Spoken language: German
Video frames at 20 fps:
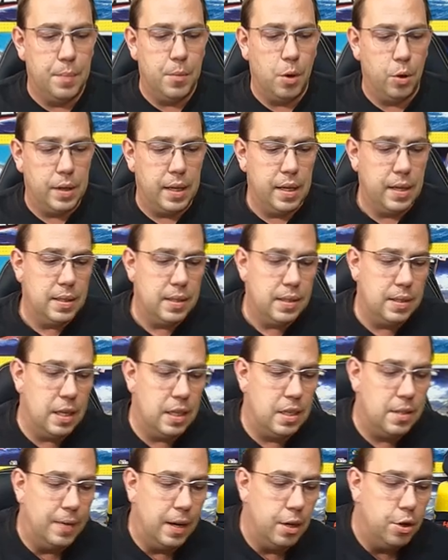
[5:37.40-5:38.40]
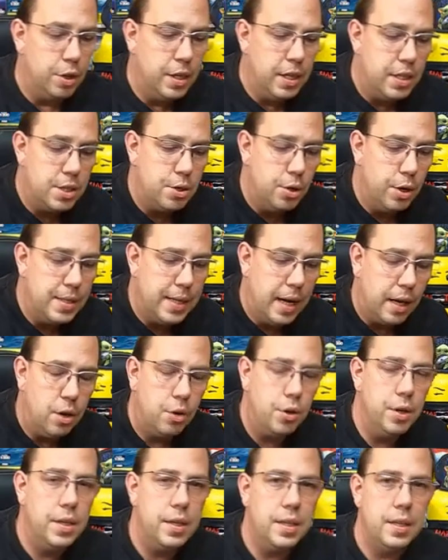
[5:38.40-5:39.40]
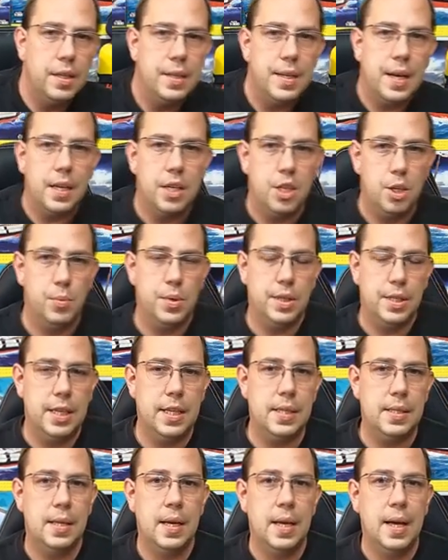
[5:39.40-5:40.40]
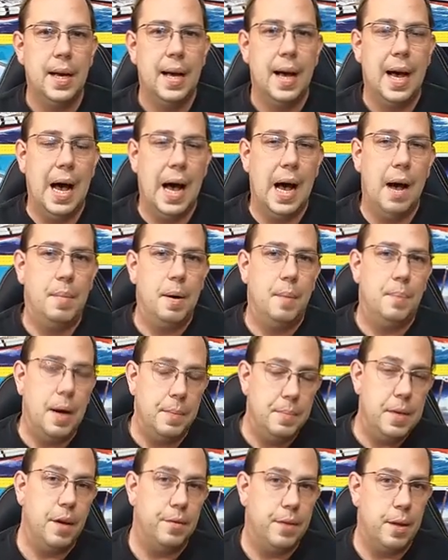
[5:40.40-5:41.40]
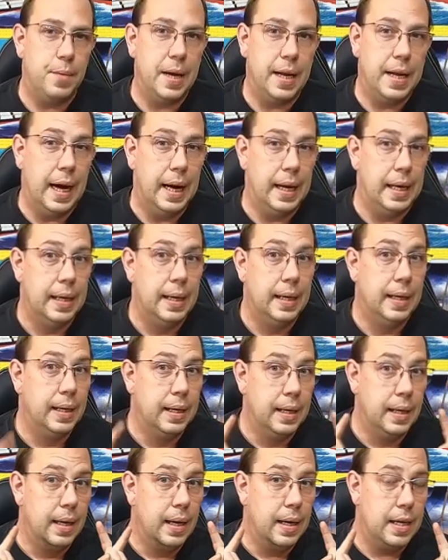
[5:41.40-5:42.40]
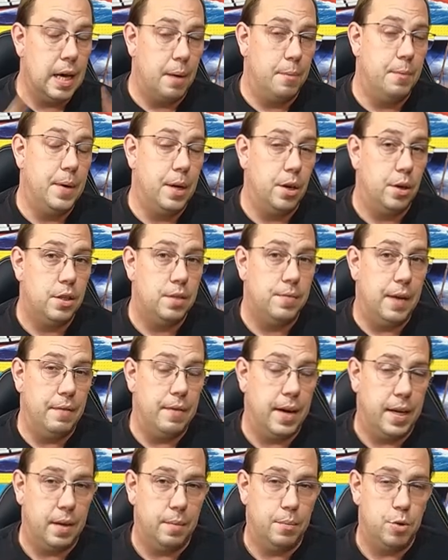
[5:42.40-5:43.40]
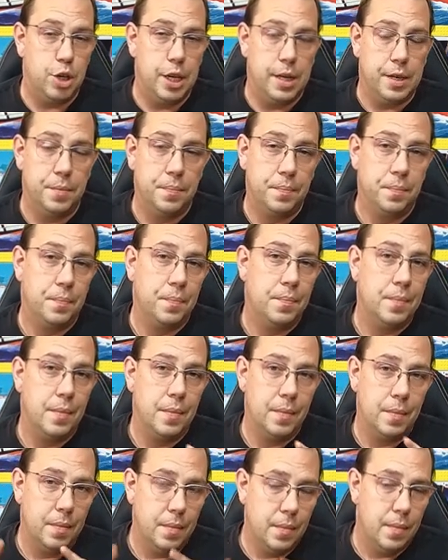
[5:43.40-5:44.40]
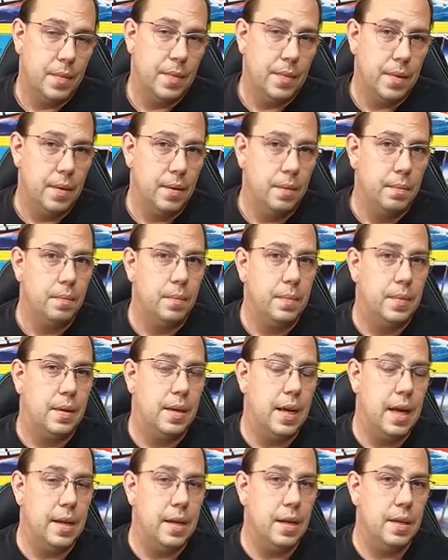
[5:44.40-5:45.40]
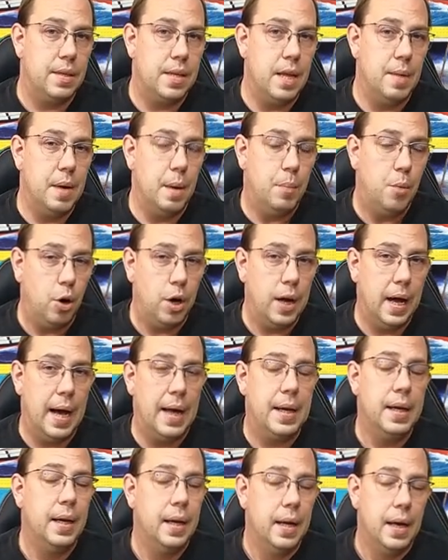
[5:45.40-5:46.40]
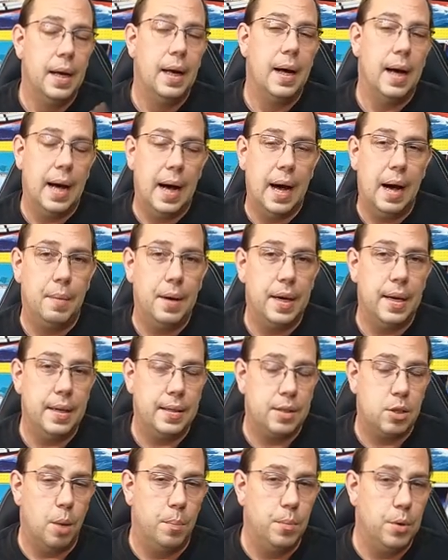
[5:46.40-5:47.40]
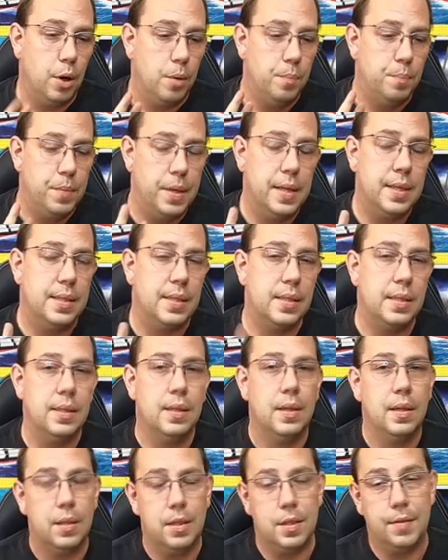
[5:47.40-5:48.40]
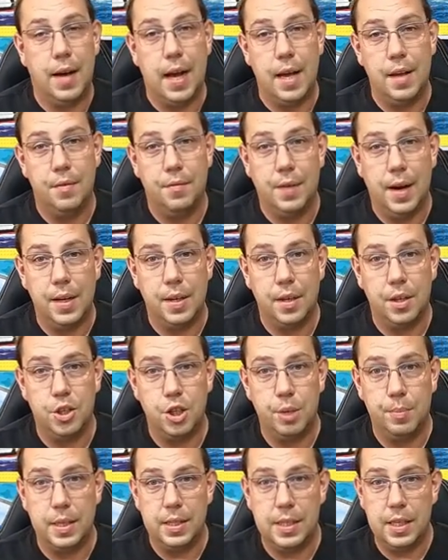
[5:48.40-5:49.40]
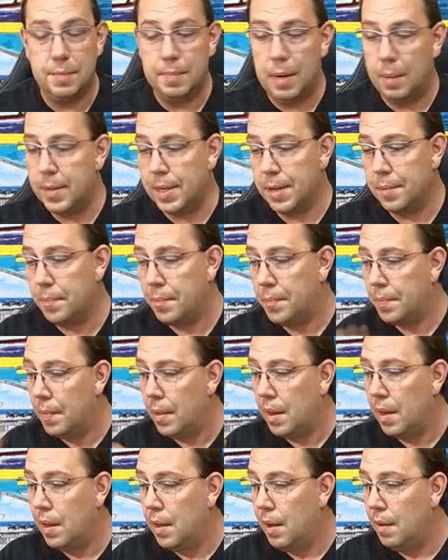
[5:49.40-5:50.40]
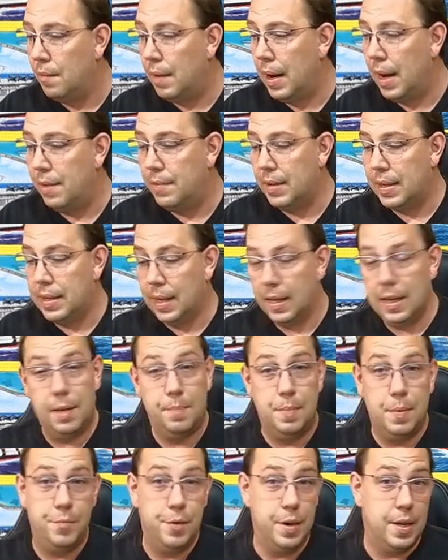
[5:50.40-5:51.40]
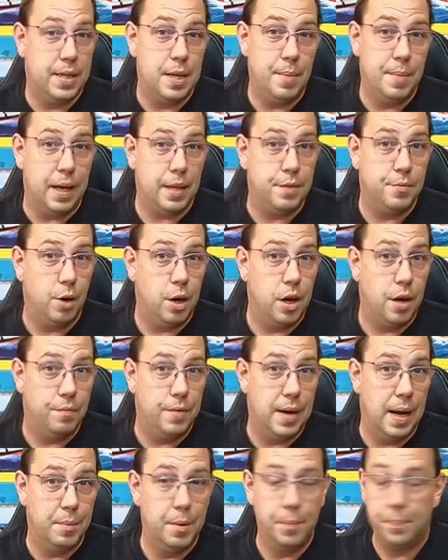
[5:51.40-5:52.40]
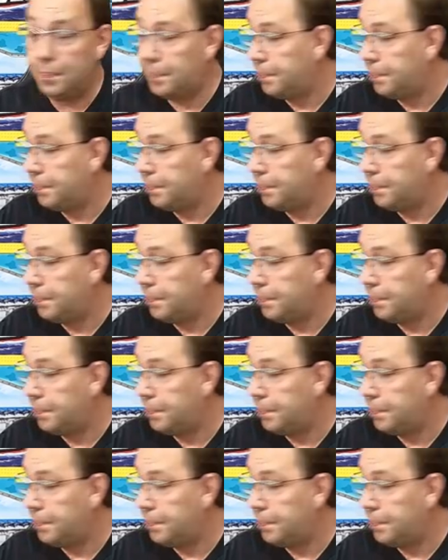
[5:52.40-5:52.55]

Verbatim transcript: Molting ist jetzt zwar noch nichts Neues angekündigt in Sachen GPCs, aber bei mir auf dem Kanal. Ich habe mir noch zwei weitere bestellt. Geht in das Thema Mock rein, aber es kommen noch mindestens zwei weitere GPCs bei mir. Weil, wie gesagt, ich bin für das Thema jetzt Feuer und Flamme.